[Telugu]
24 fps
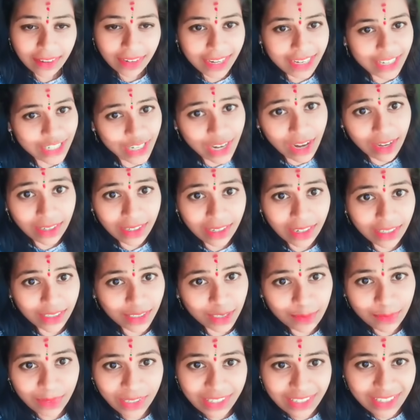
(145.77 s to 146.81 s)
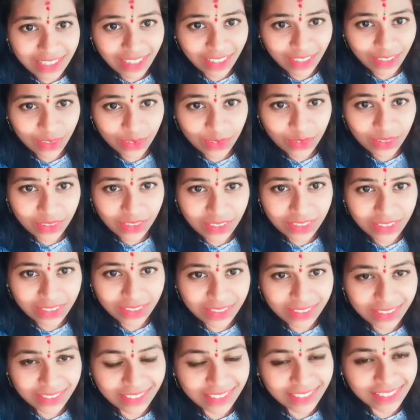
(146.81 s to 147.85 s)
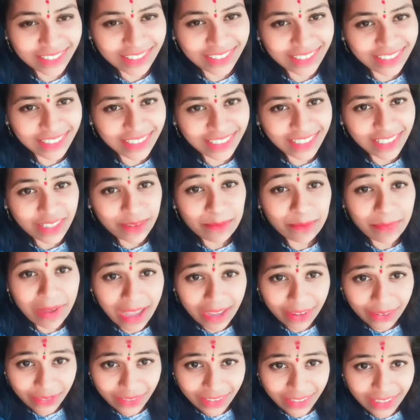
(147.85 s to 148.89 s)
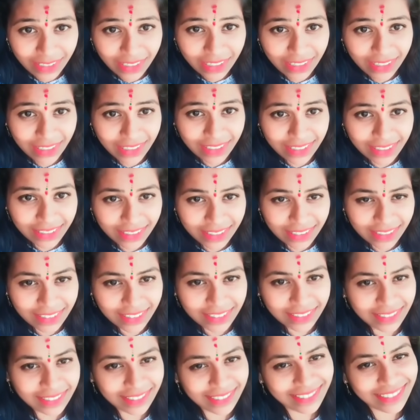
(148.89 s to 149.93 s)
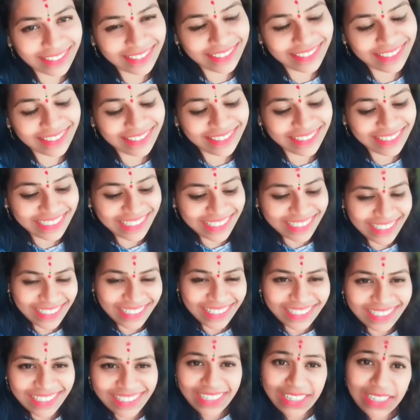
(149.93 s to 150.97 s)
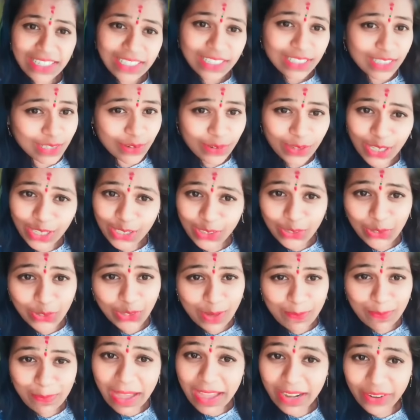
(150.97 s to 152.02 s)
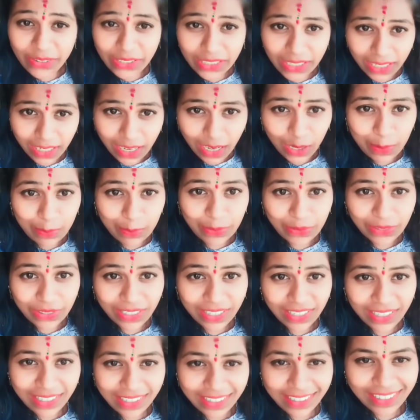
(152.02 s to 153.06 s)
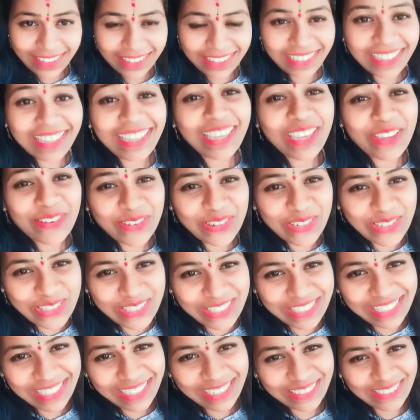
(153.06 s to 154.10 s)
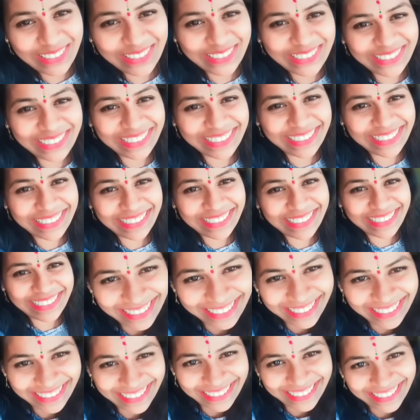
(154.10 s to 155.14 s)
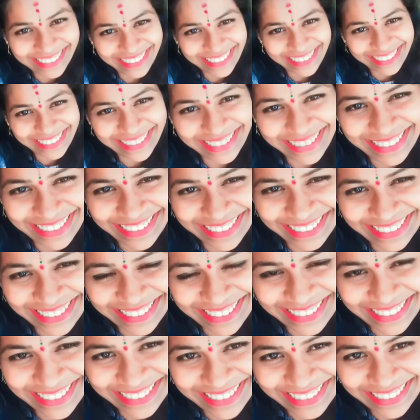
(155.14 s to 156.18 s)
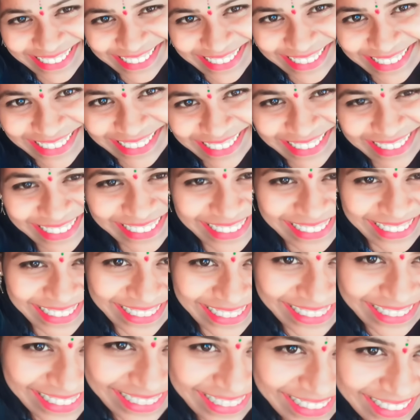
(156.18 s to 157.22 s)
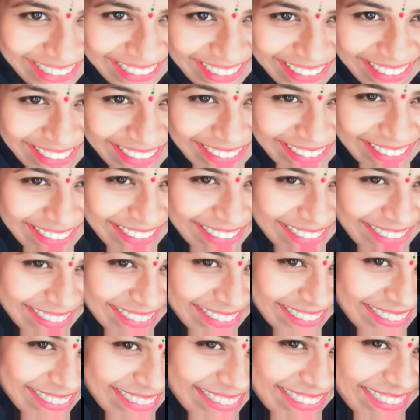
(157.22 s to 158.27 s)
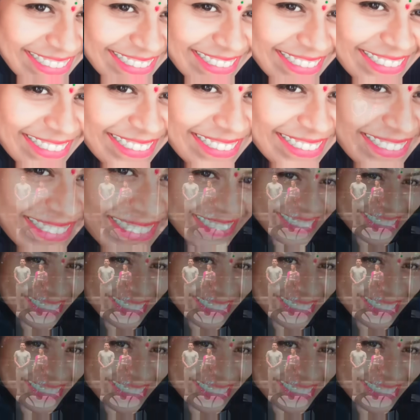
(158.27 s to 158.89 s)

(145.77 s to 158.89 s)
రై త్వరగా ఆర్యవర్ధన్ని కిడ్నాప్ చేశారా సార్ ఆల్రెడీ కిడ్నాప్ చేసి తీసుకుని వచ్చాం సార్ వేరే చోటికి షిఫ్ట్ చేసేసాము ఏమైంది అజయ్ ఆర్యవర్ధన్ని వేరే చోటుకి షిఫ్ట్ చేశారంట